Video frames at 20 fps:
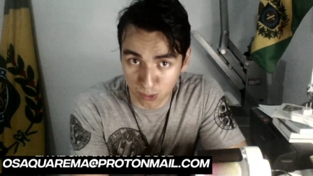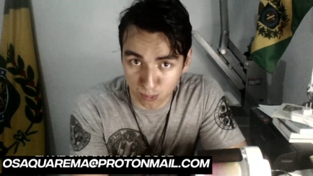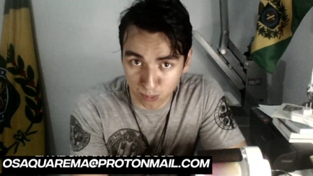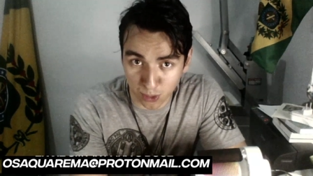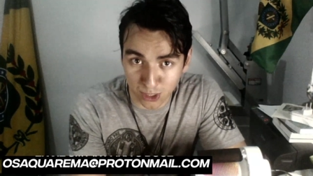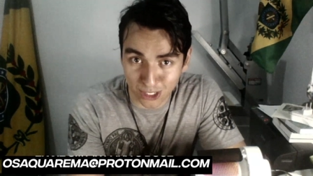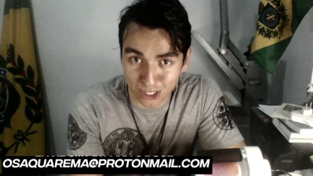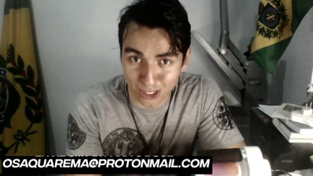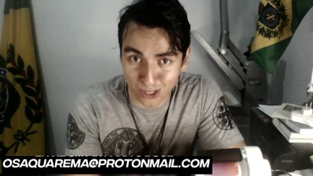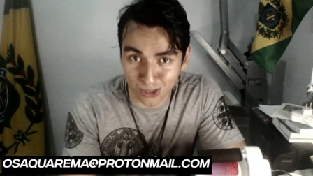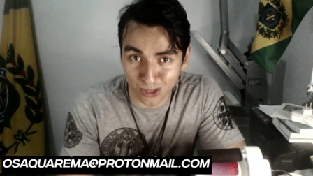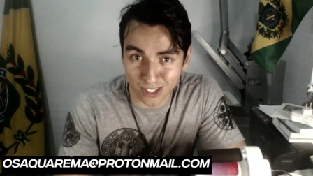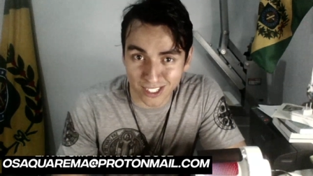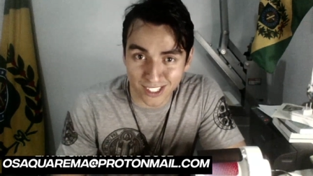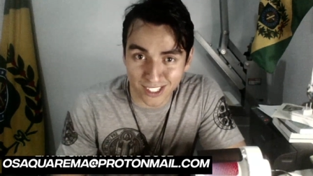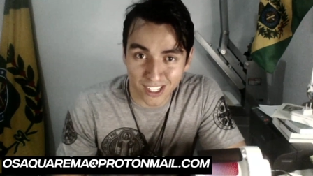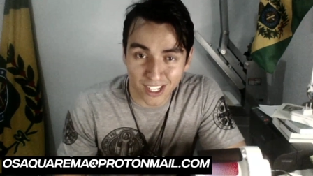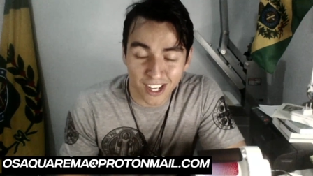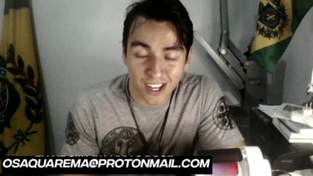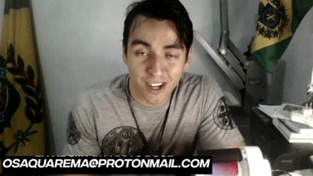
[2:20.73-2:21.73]

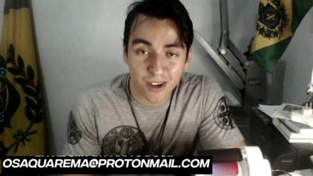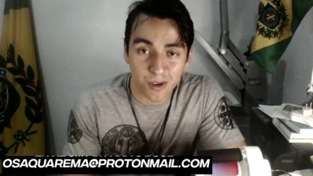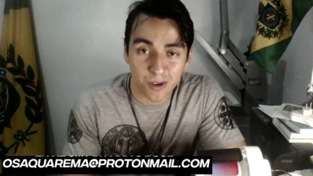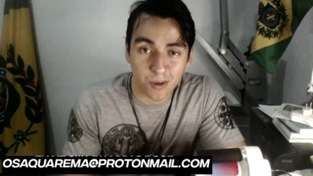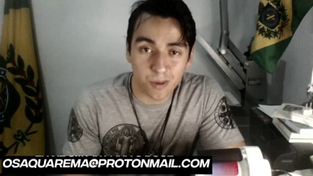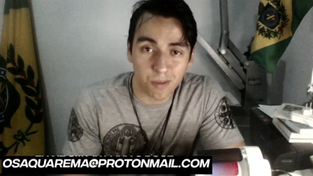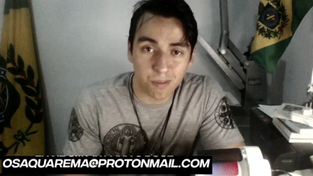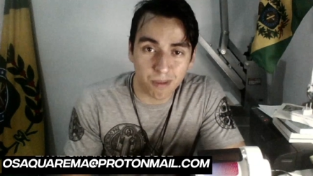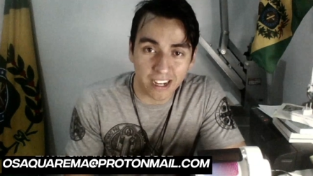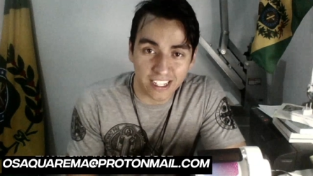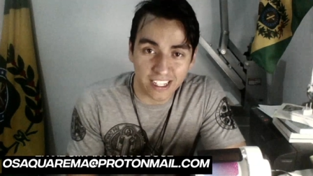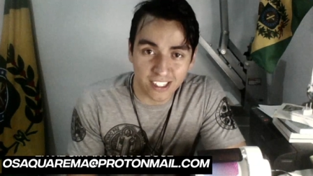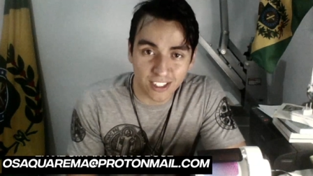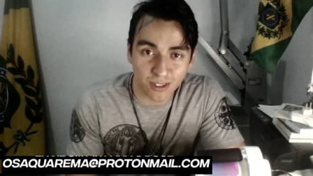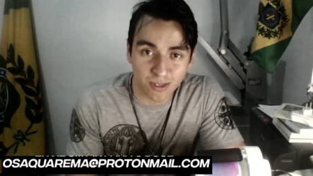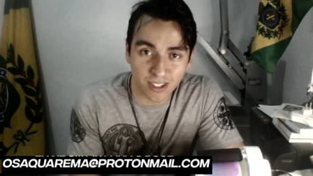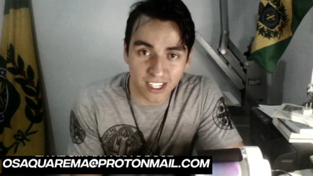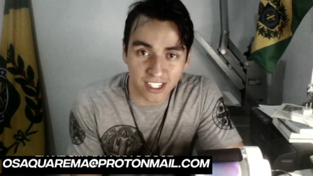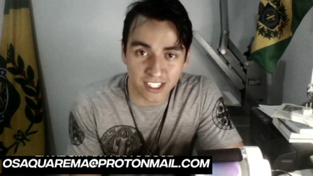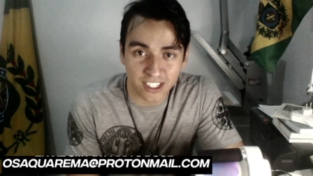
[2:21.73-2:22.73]
posições com base
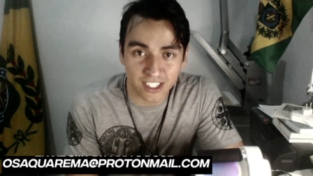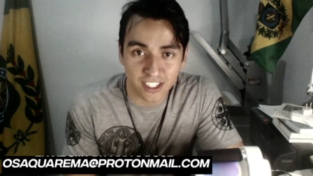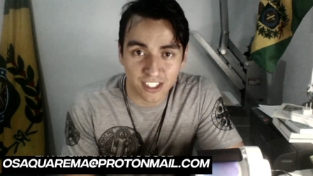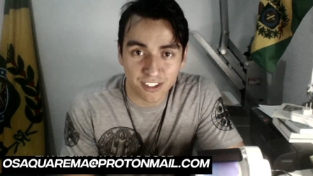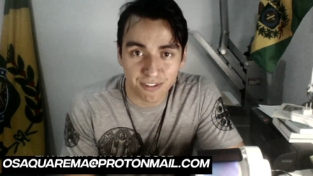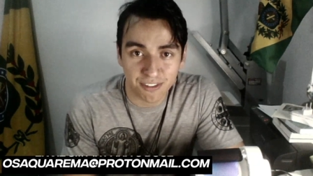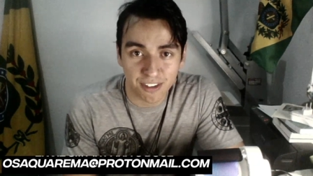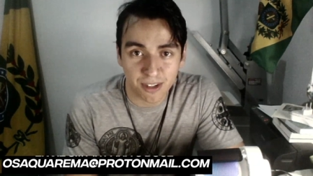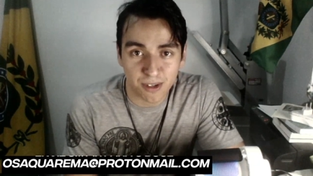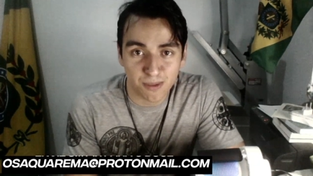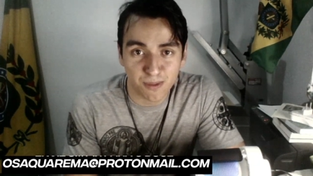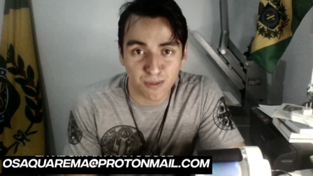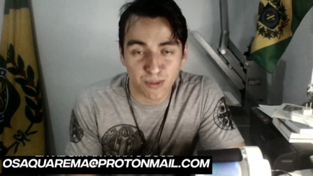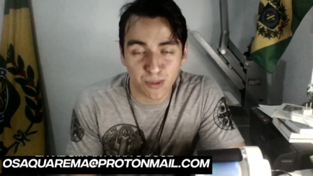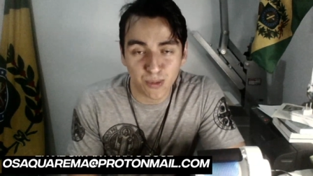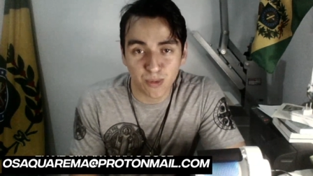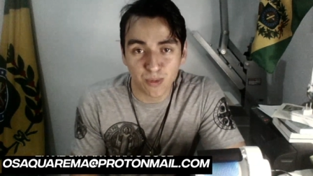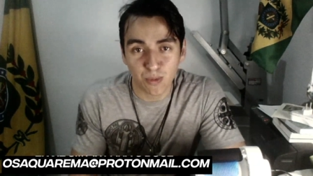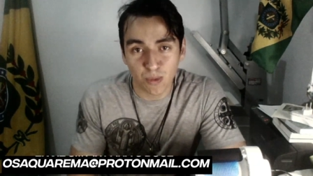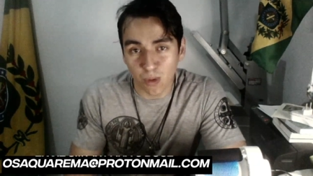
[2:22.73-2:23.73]
no que a gente vem
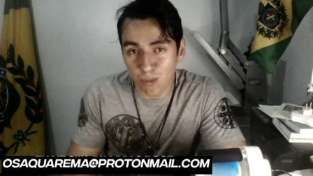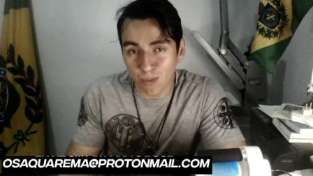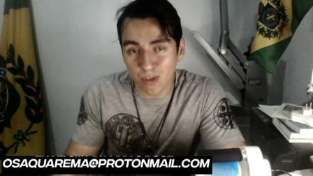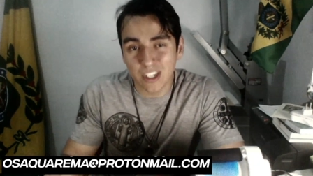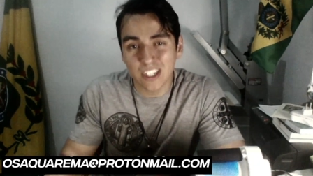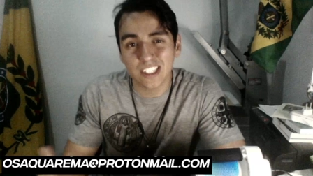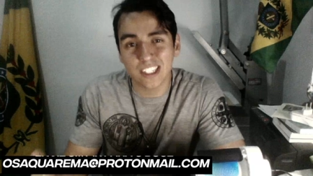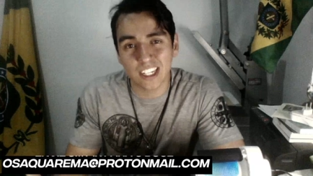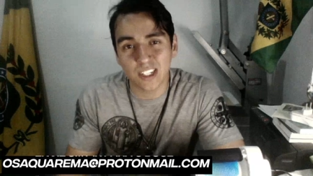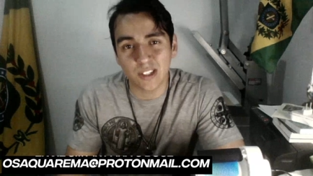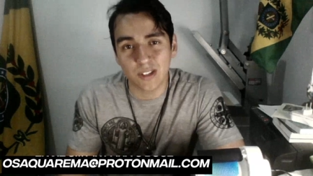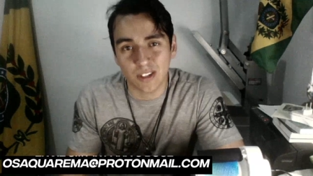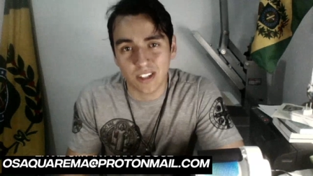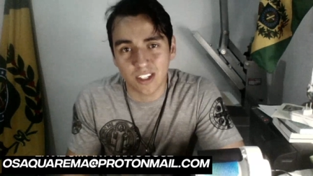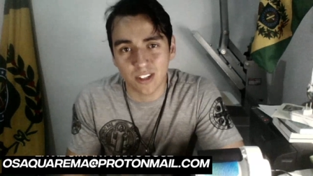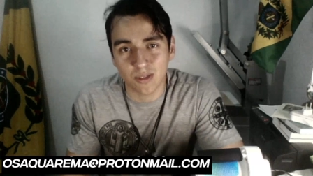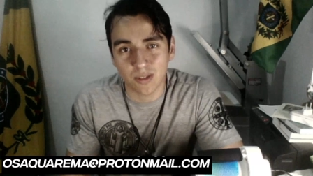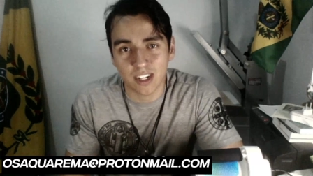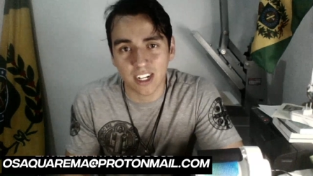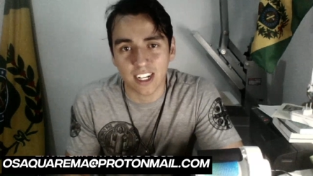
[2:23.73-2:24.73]
conversando aqui
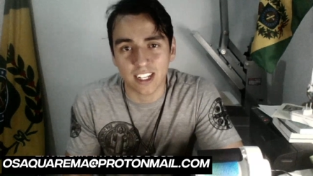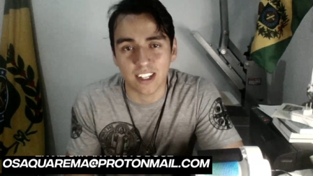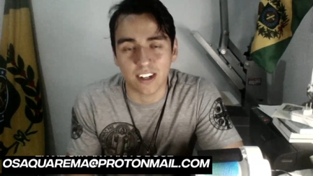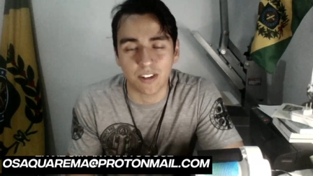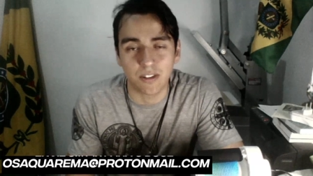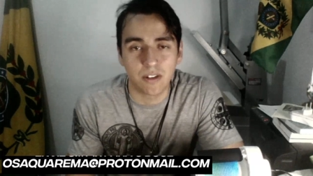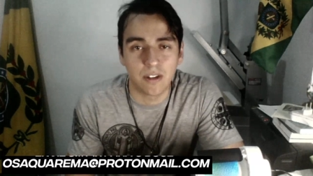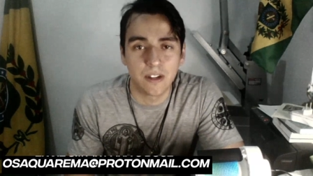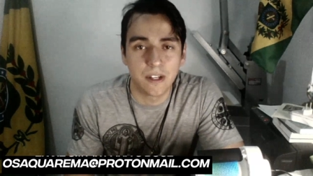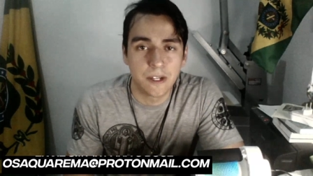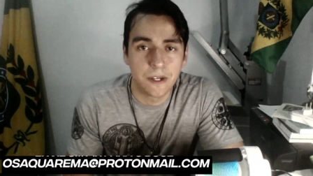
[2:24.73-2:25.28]
no canal.